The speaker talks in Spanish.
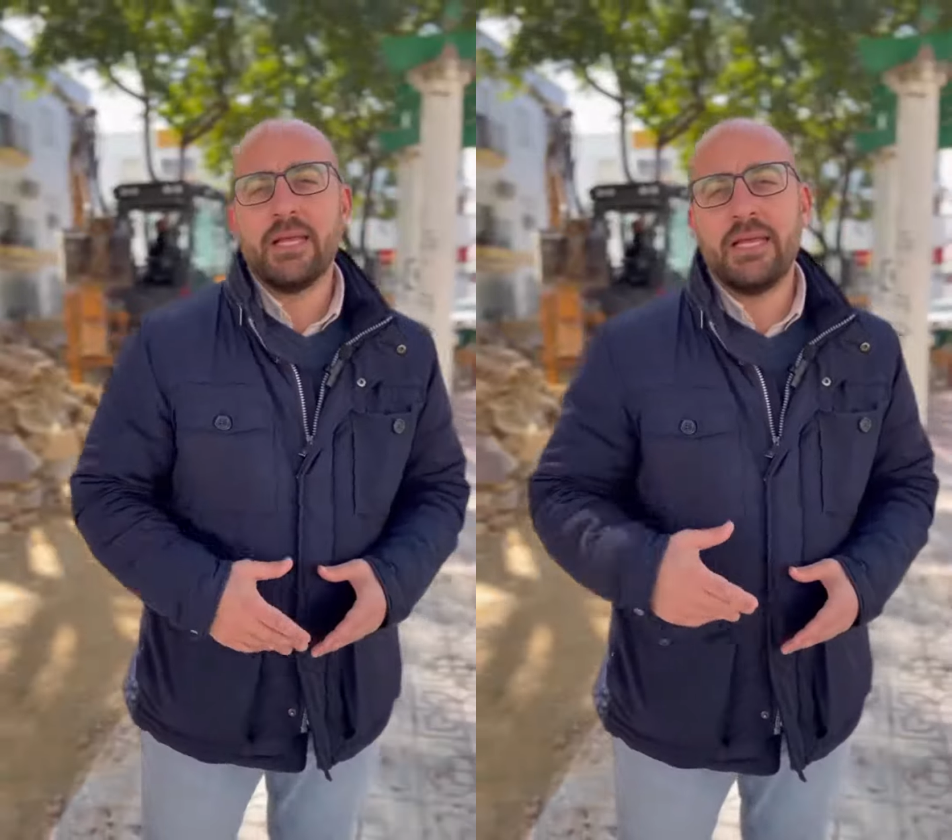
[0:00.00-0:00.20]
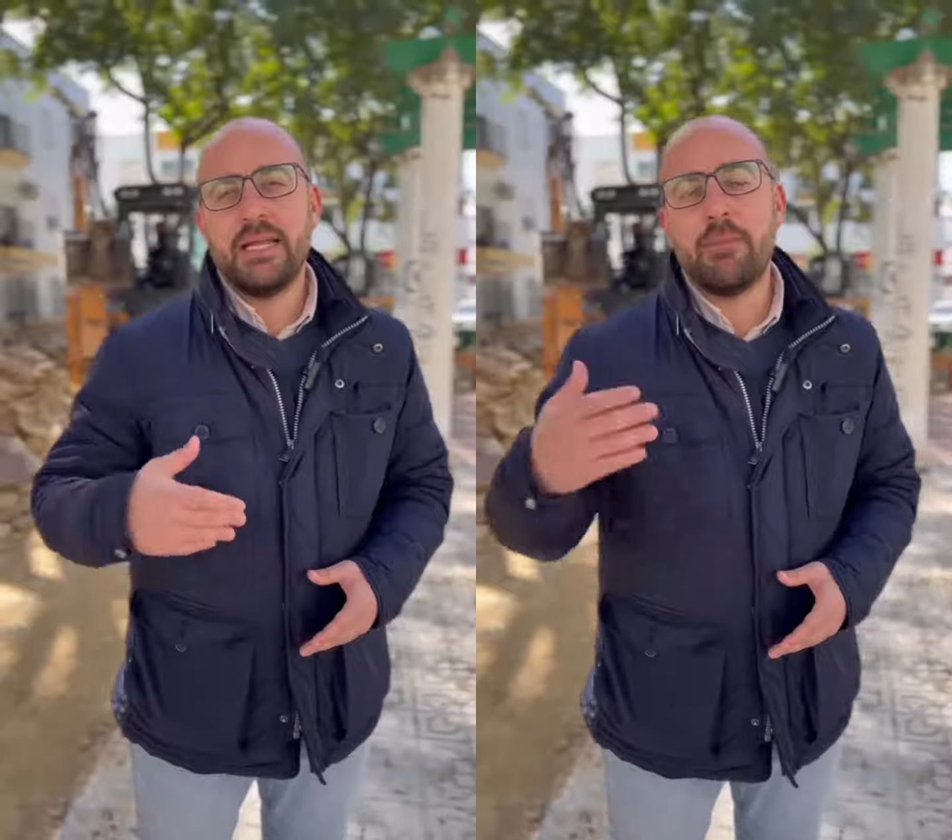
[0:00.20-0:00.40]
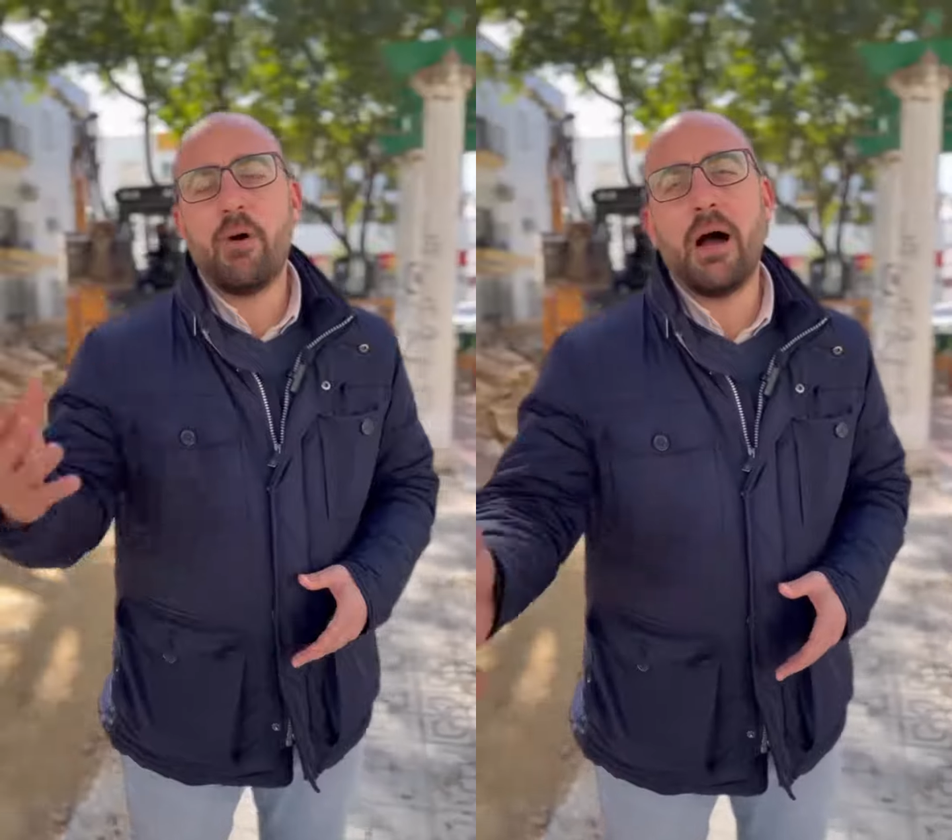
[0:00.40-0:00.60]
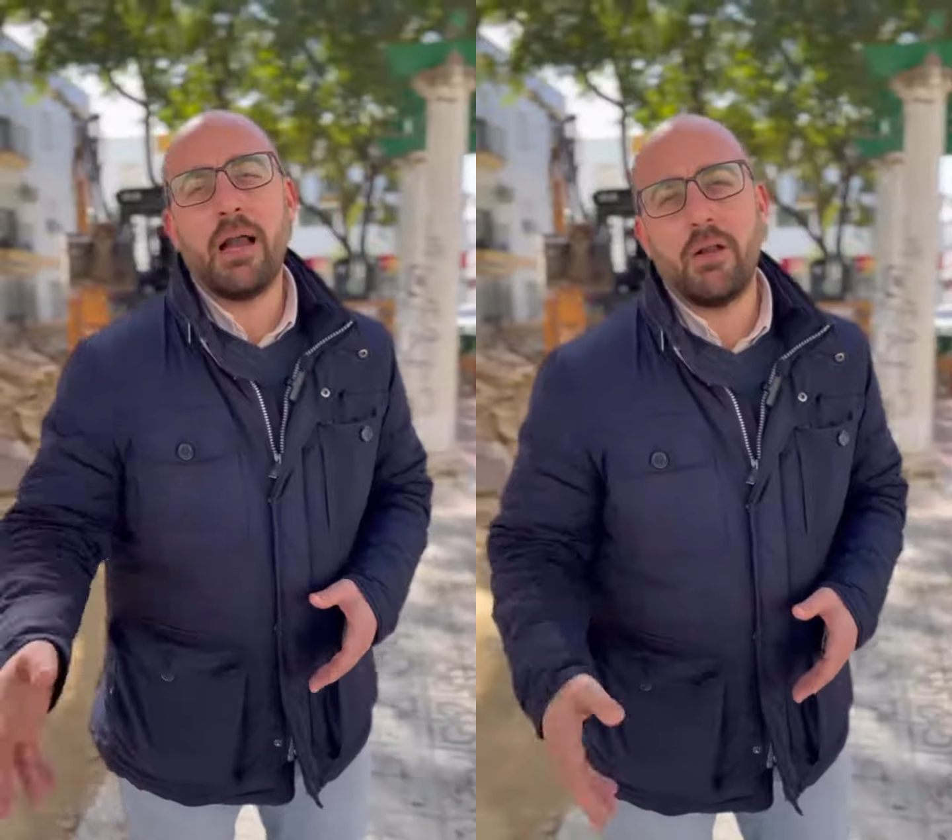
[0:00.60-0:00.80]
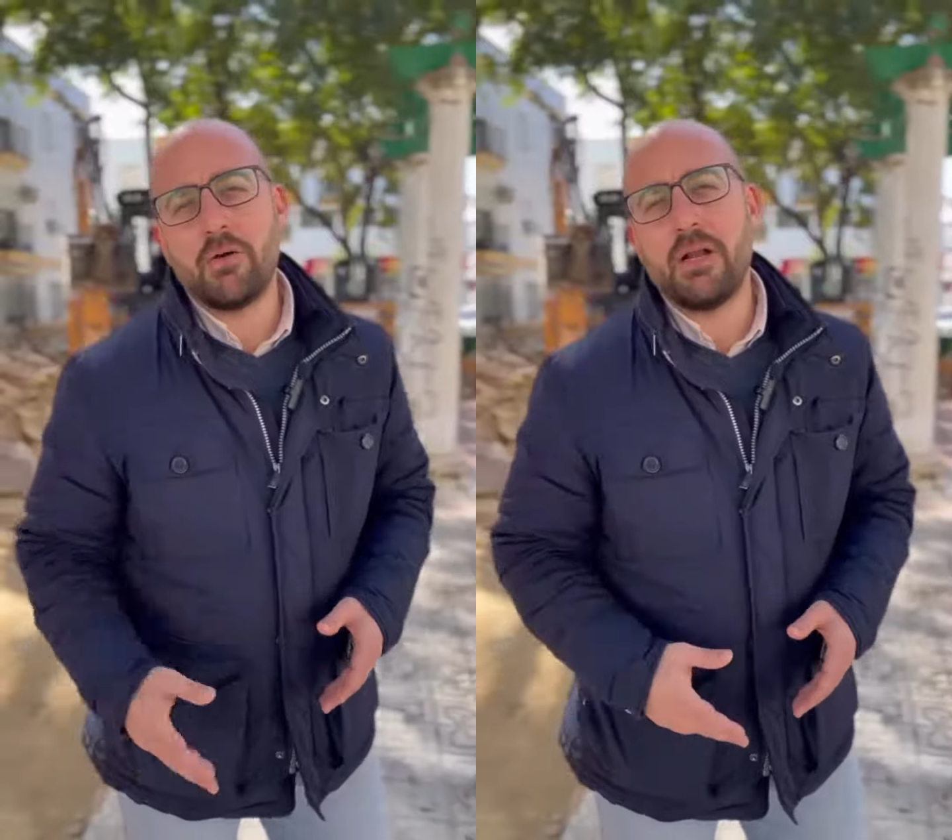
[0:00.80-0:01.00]
iremos a
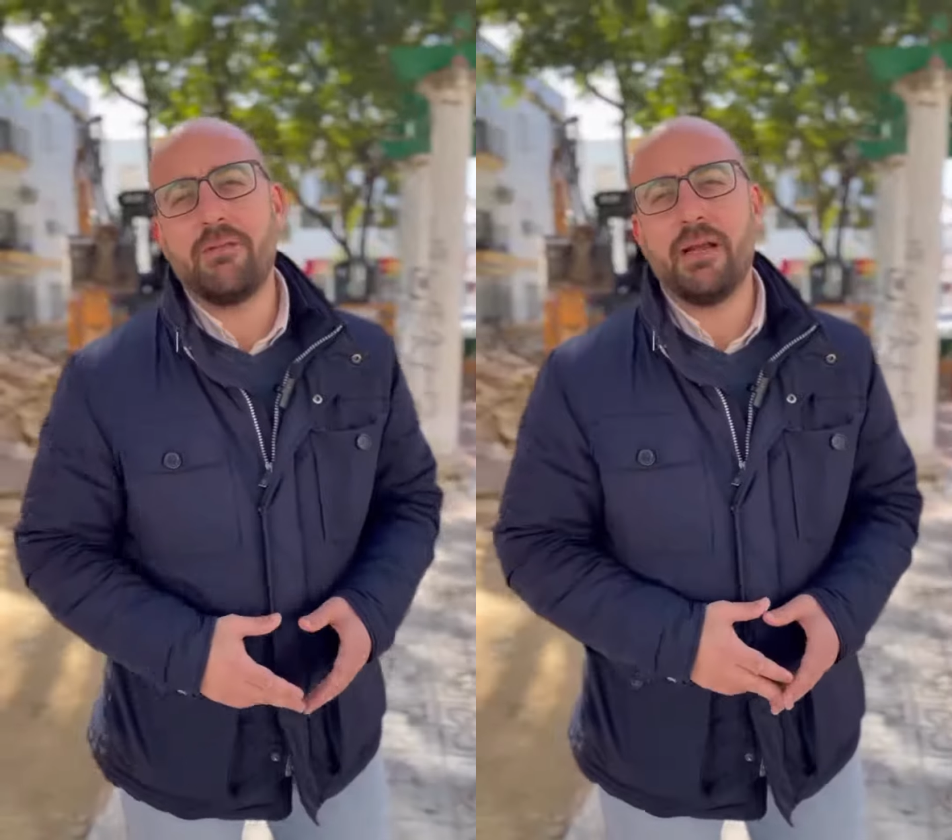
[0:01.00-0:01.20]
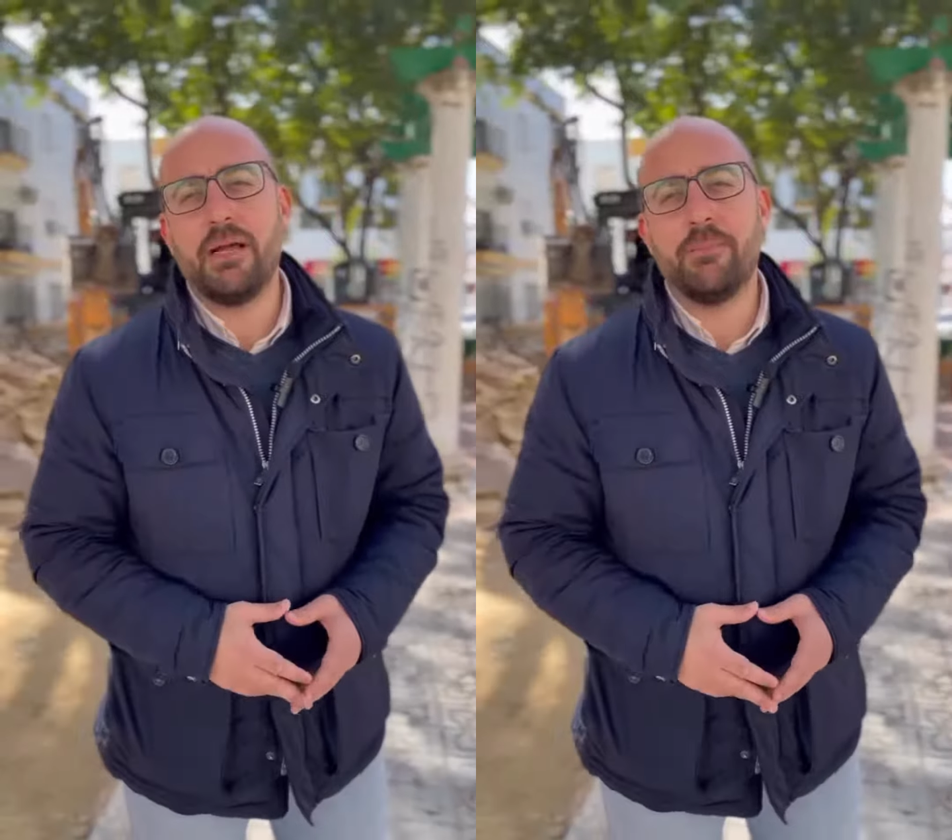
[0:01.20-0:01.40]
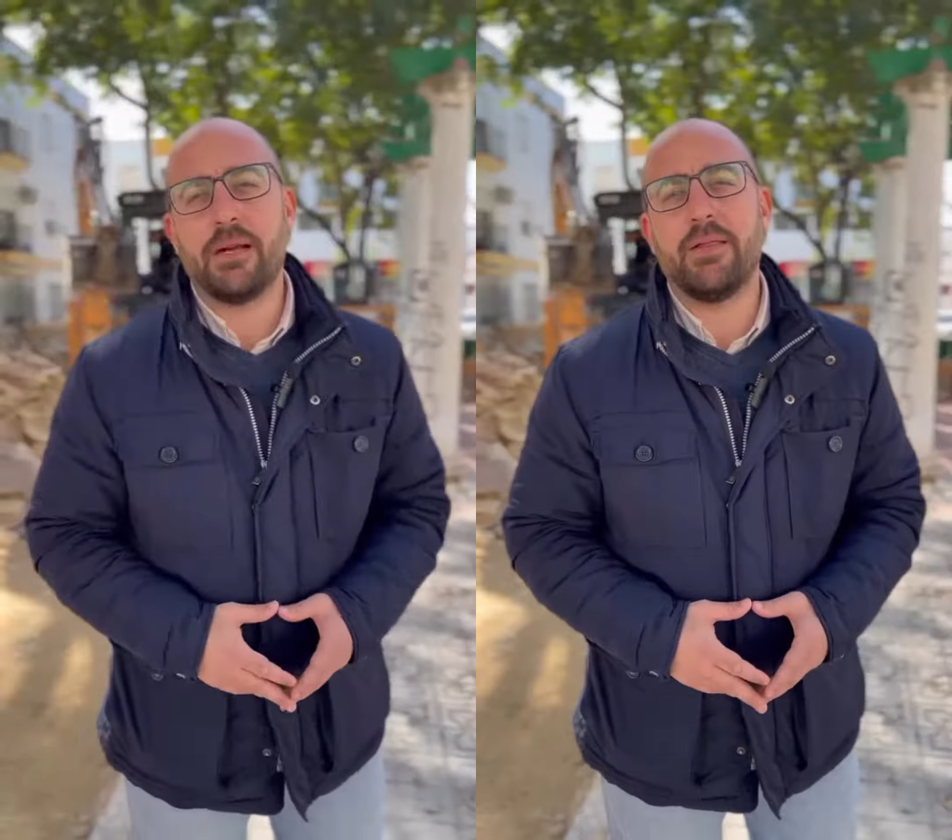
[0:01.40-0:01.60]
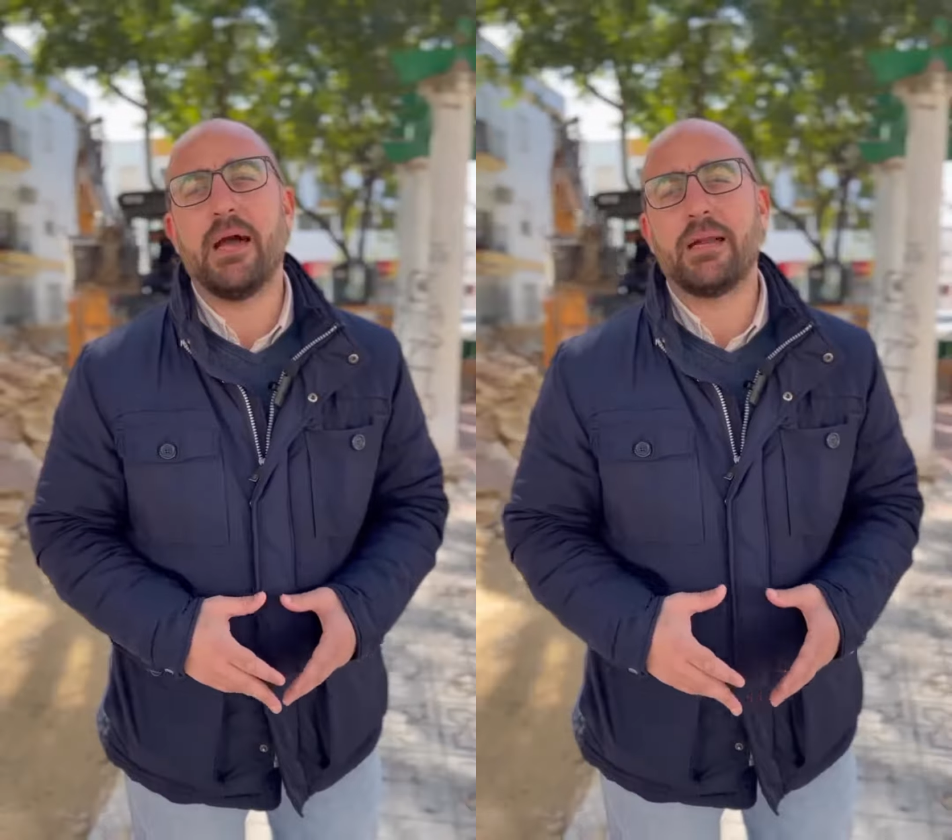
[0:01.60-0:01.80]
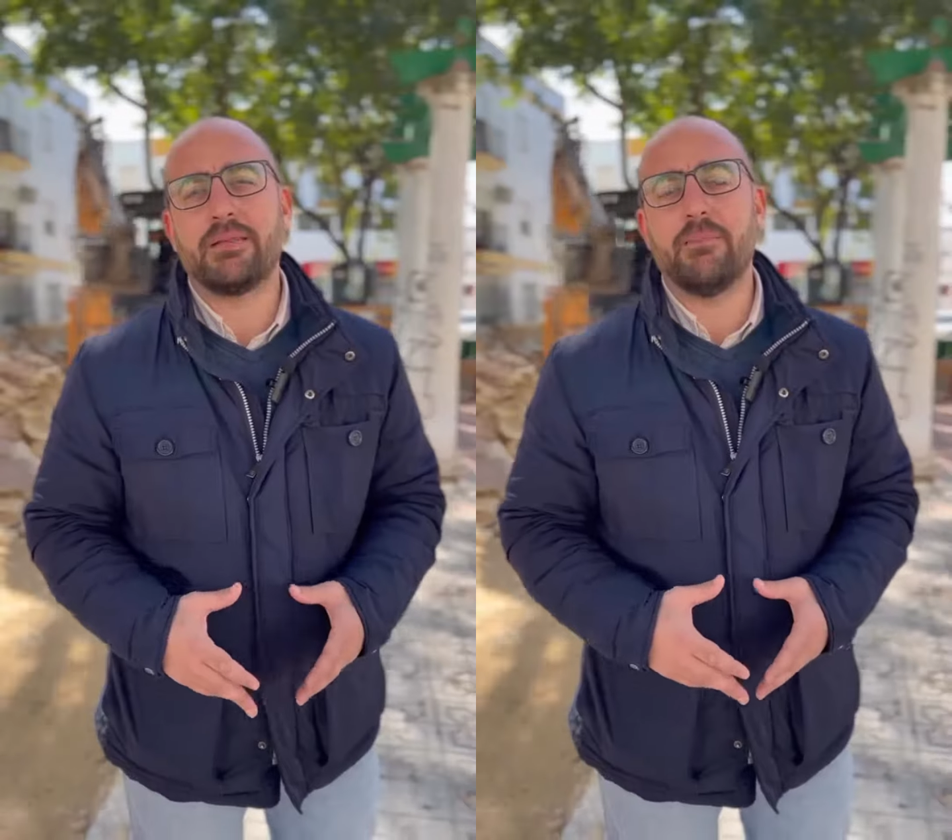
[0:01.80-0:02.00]
Los Claveles para
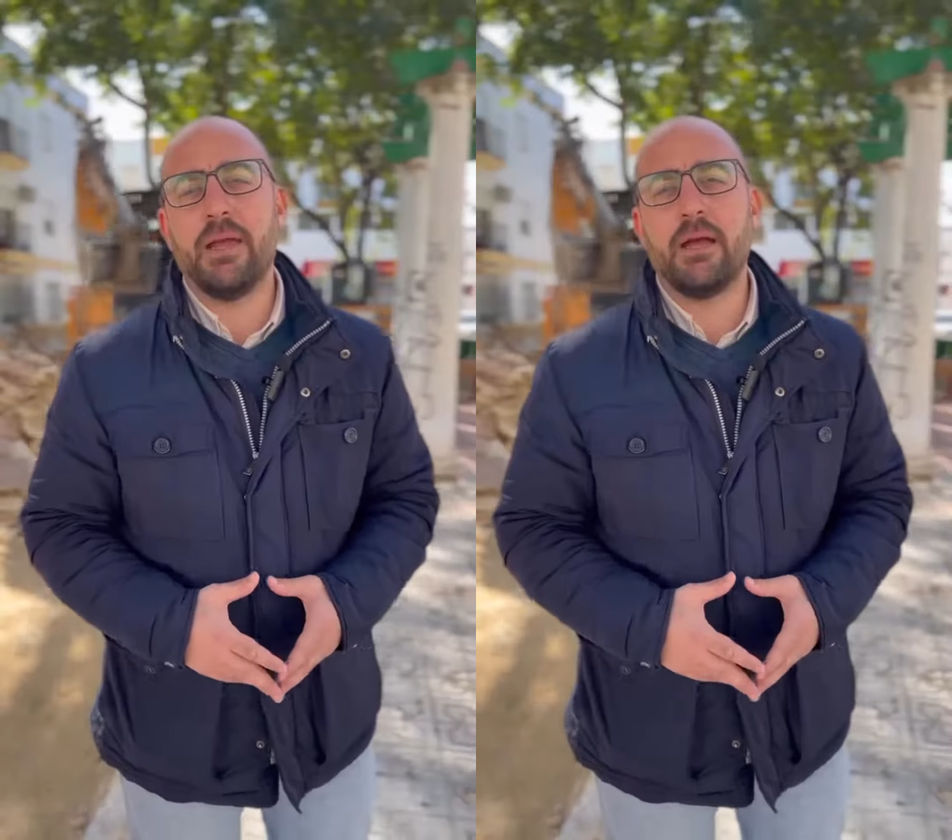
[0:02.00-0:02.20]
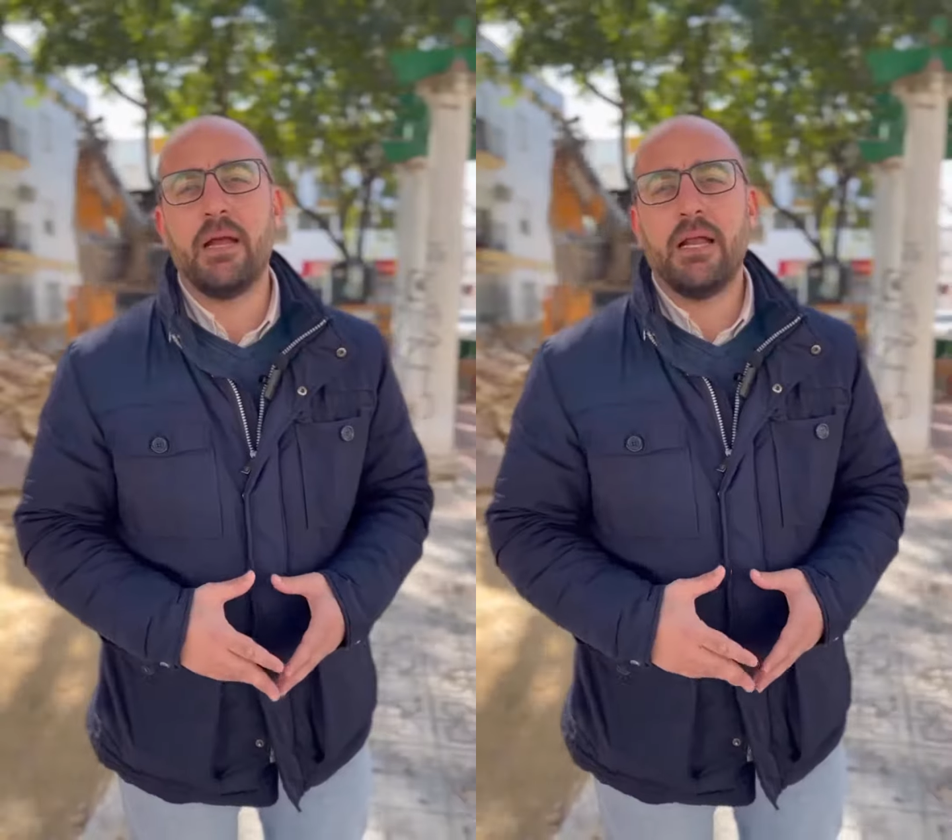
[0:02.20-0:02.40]
dejar también